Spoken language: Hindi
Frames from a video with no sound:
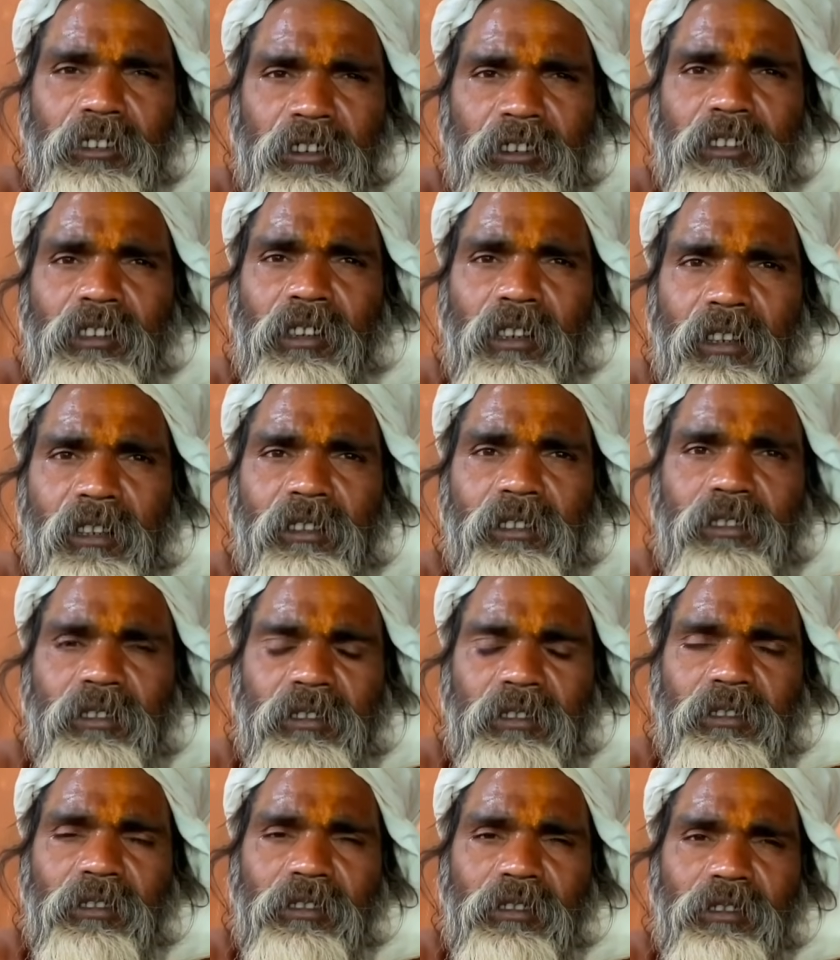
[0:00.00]
सिद्ध महात्मा
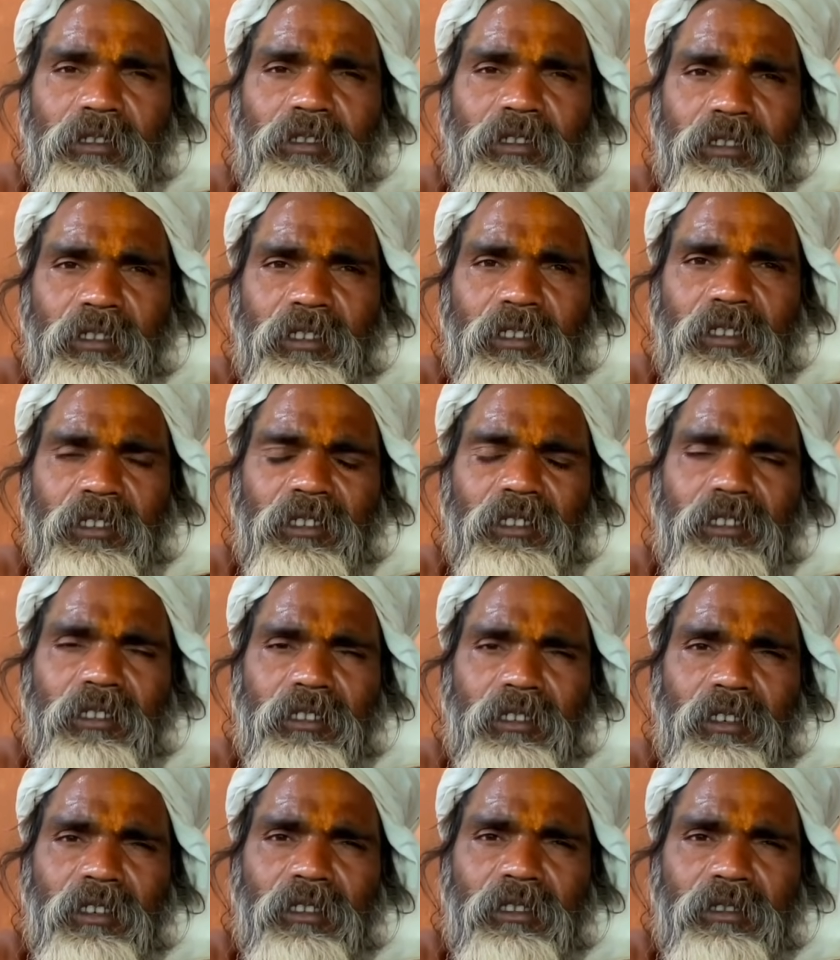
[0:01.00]
जो होते हैं वो भी माँ
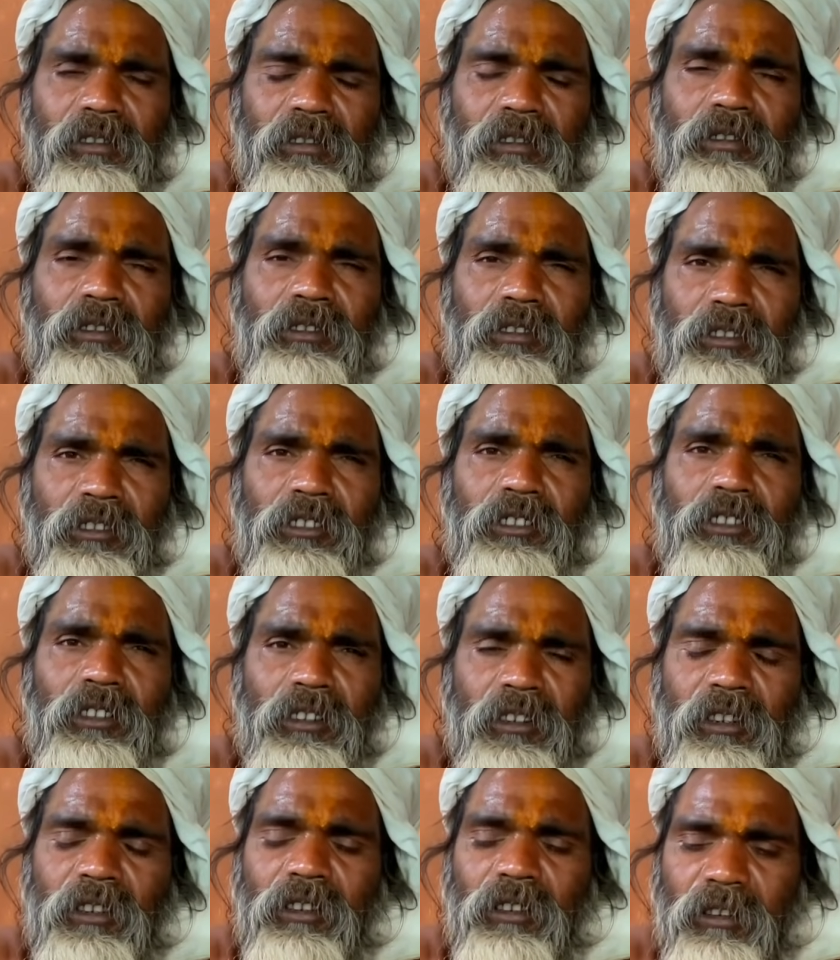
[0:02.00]
नर्मदा जी की
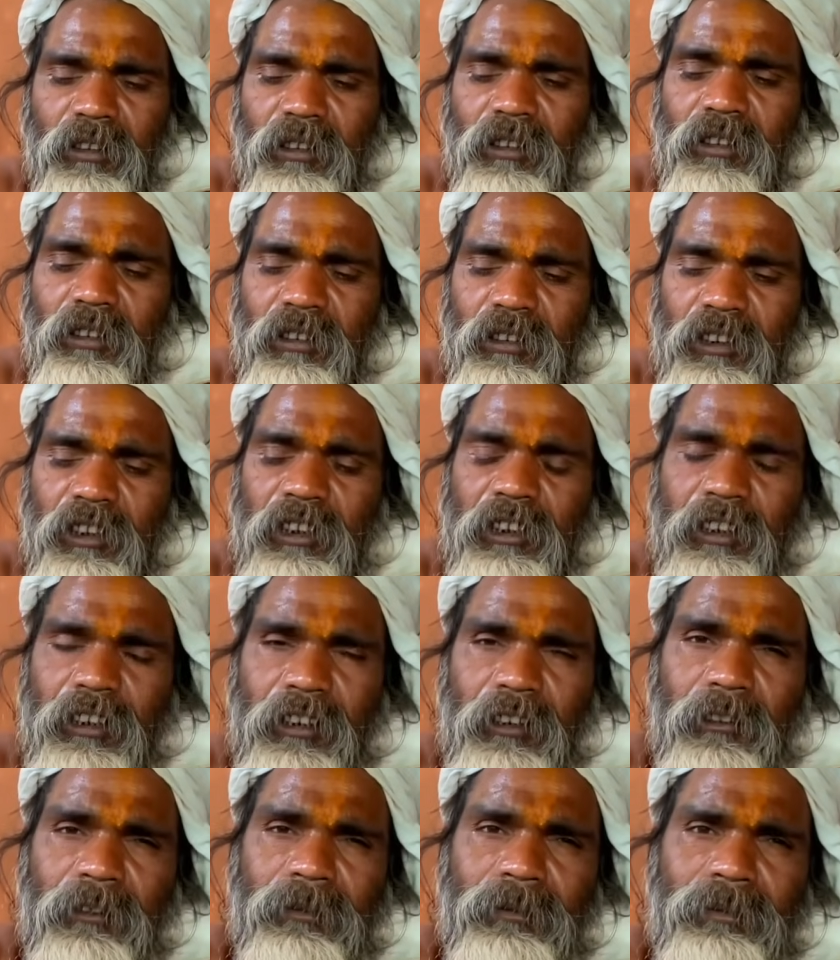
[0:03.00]
परिक्रमा करते हैं
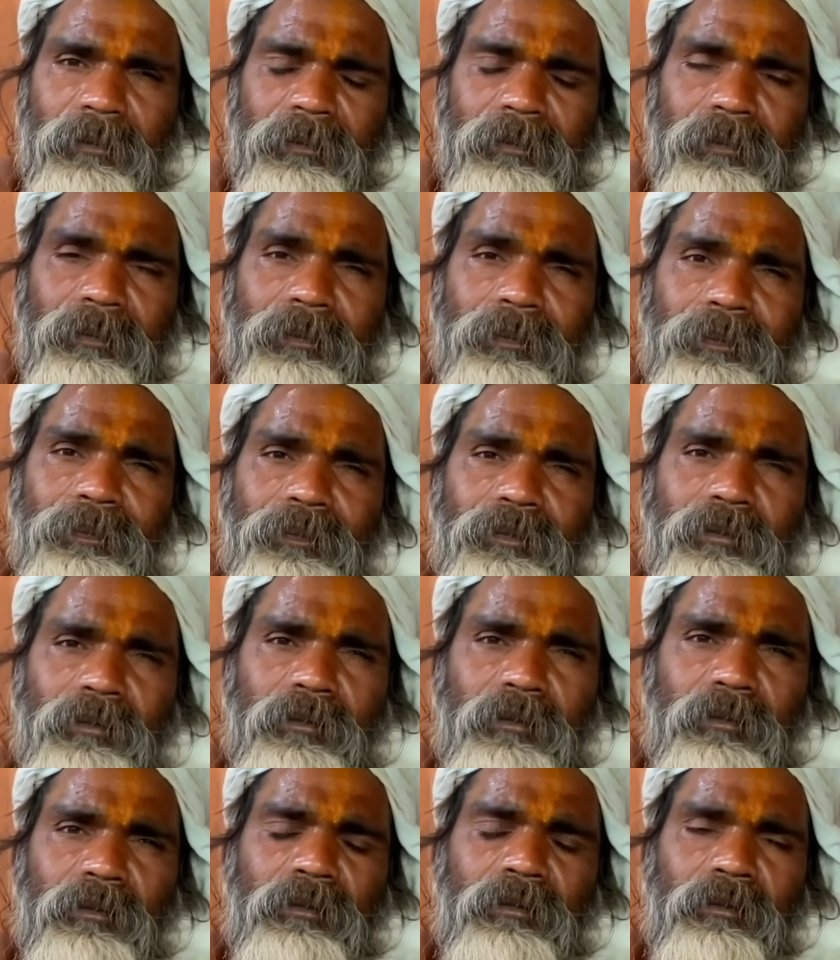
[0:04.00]
तो ये इनका आना
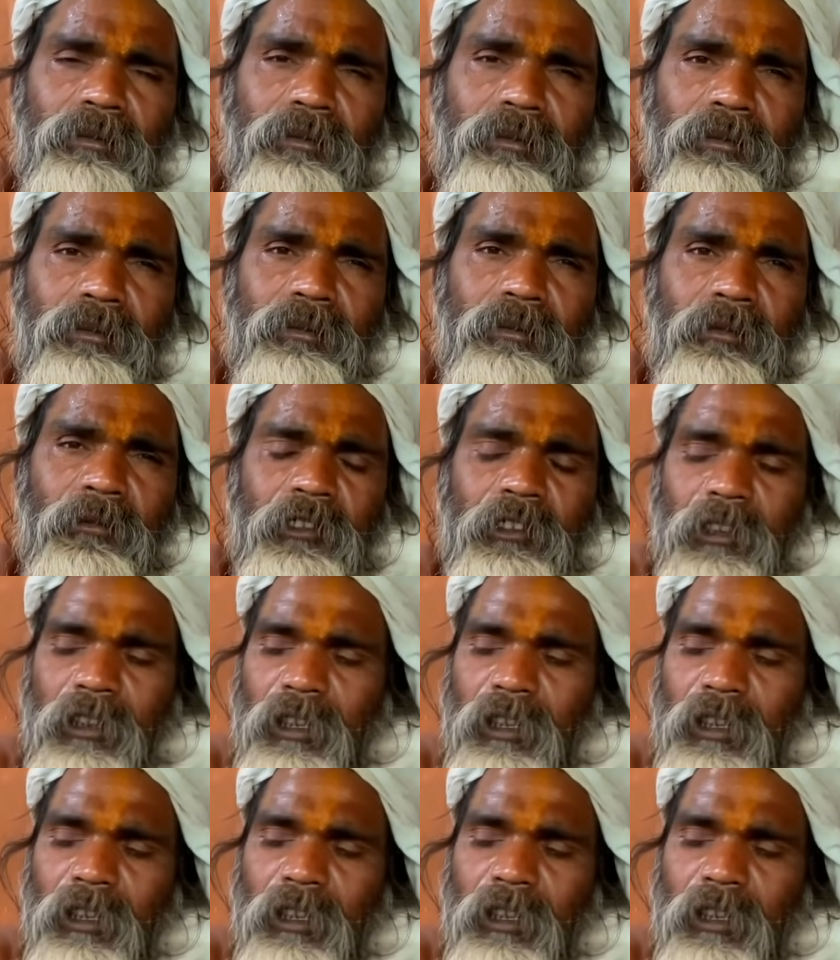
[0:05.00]
कब शुरू होता है